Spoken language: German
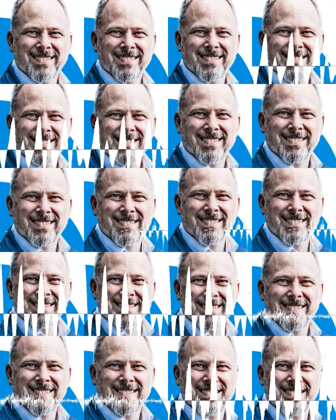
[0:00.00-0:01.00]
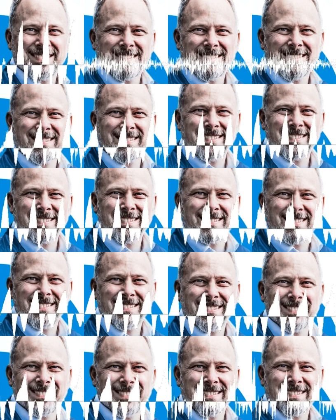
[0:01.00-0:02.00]
in ganz vielen
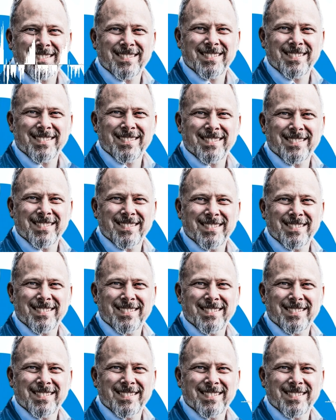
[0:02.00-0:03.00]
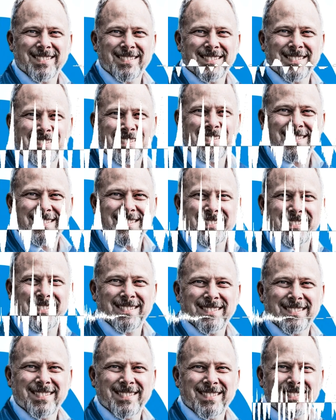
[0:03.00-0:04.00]
Zusammenhängen wieder. Und du
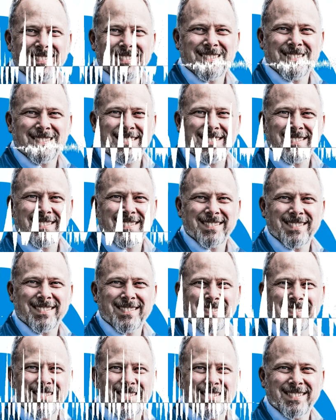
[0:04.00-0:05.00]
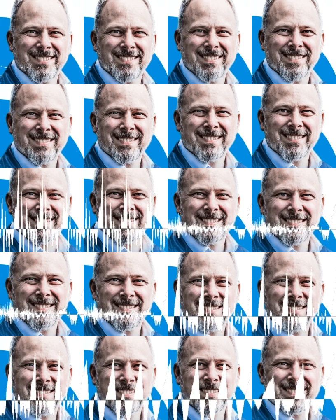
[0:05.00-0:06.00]
hast das Thema Natur auch zu
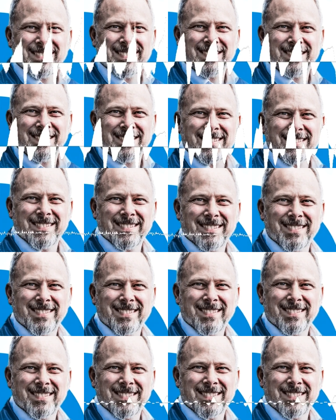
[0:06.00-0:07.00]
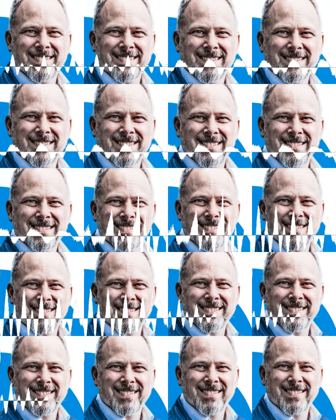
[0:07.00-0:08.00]
deinem Ding gemacht.
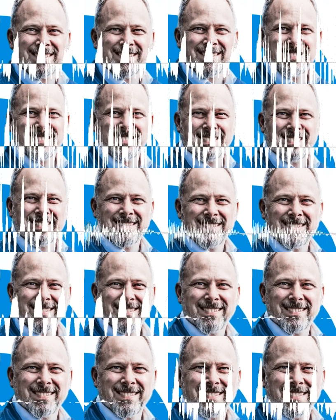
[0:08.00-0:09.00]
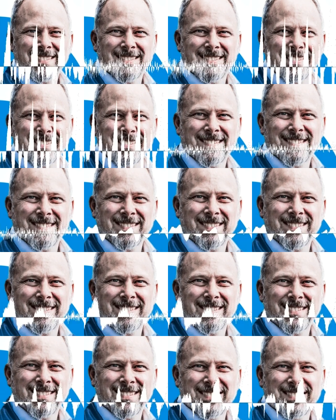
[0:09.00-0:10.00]
Welche Rolle spielt Natur für
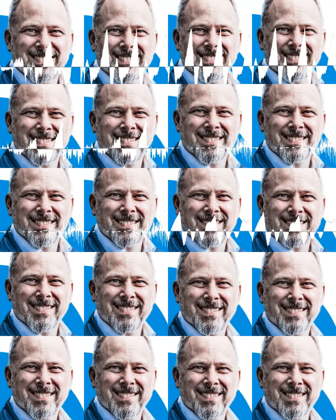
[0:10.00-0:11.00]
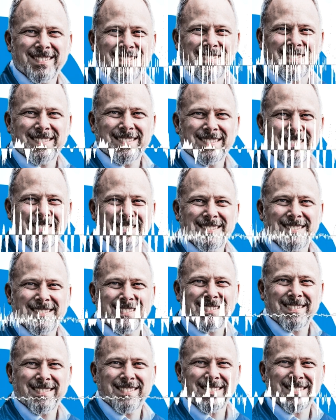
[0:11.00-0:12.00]
dich in deinem Coaching? In meinem
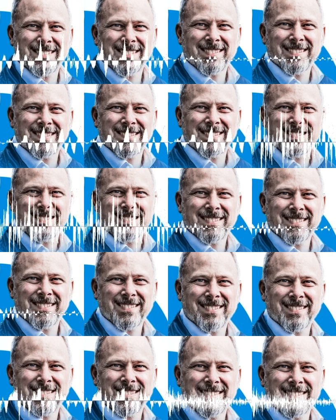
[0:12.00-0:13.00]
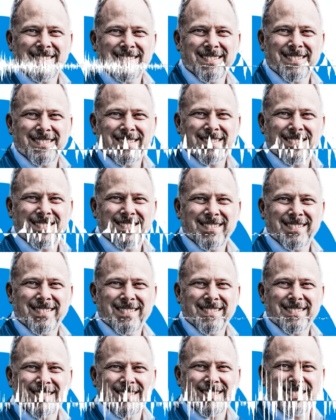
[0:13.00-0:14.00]
Coaching ist die Natur extrem
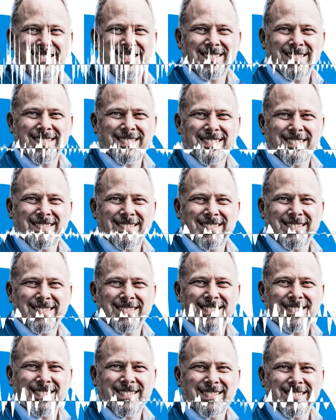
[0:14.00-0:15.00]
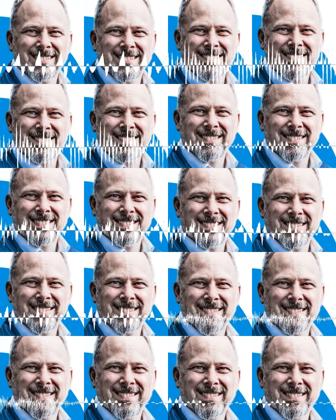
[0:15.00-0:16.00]
wichtig, denn letztendlich sind wir Menschen ja auch alle
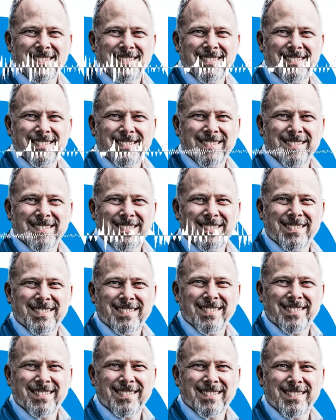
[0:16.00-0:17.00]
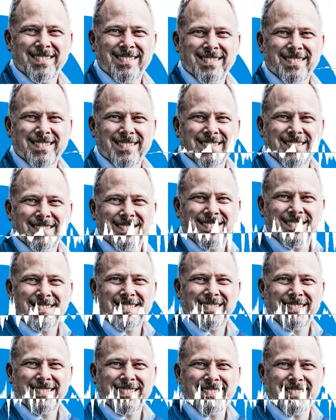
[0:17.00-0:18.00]
ein Stück weit Natur. Und wir
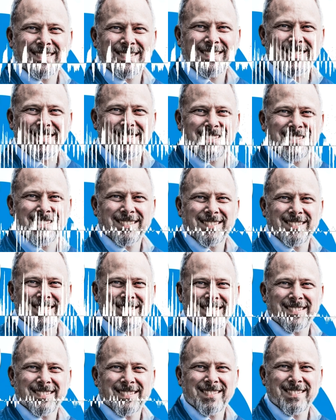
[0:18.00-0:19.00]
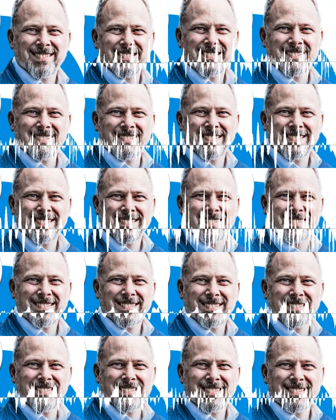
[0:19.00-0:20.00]
leben in unserem Alltag im Einklang
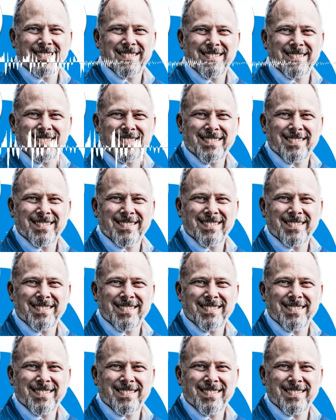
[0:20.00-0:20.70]
mit der Natur